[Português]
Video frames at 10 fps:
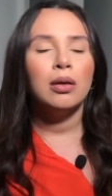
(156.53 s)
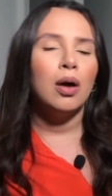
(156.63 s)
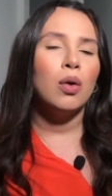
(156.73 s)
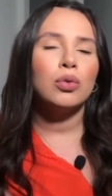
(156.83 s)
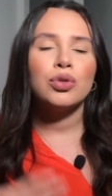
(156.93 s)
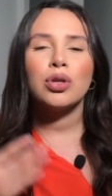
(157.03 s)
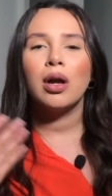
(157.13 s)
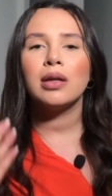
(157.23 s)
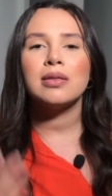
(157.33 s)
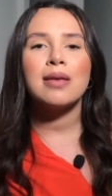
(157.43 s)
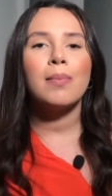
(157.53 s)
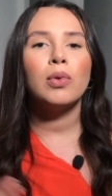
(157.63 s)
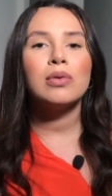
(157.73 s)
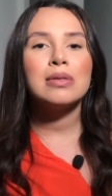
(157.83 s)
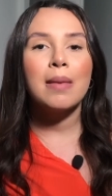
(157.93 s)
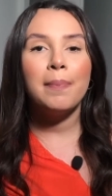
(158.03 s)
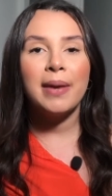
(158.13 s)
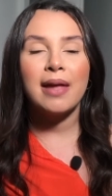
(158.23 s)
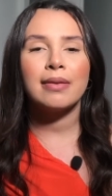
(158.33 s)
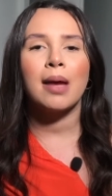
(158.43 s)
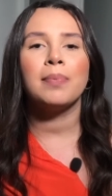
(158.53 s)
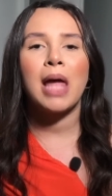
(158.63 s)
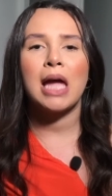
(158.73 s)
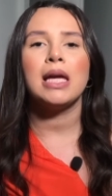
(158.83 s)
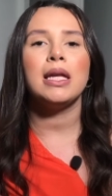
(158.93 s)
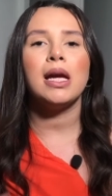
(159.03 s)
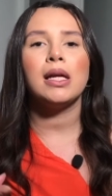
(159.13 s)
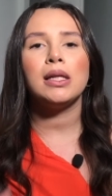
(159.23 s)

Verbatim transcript: ou shorts, a blusa preta, né? Criando